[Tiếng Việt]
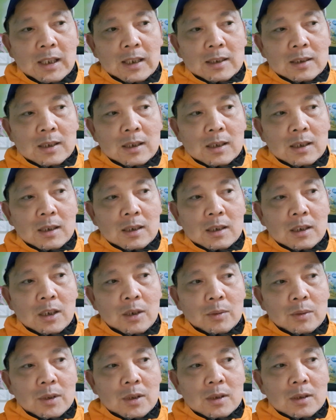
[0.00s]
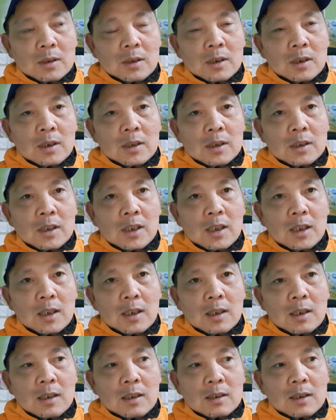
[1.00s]
vậy thì nếu những người
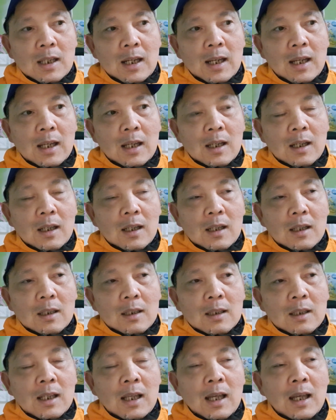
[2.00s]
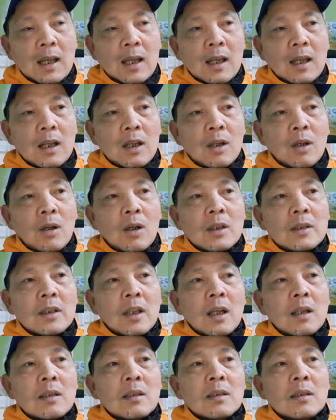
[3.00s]
chia ra là họ
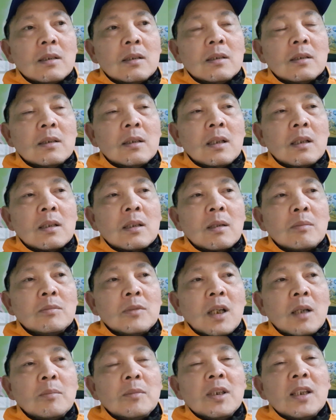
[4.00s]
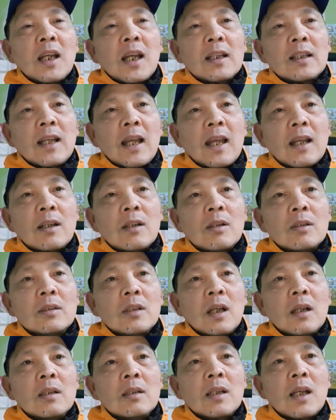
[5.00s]
nhận ờ, không nhận 12 tháng họ
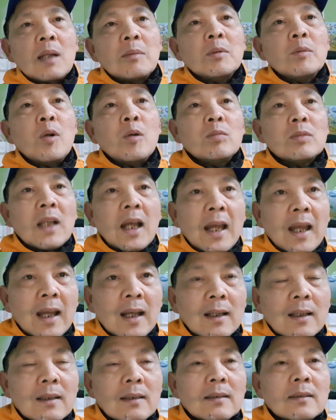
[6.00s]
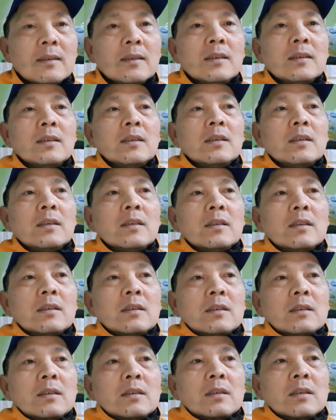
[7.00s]
nhận 24 tháng
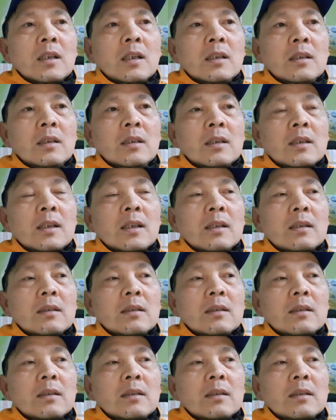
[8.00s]
thì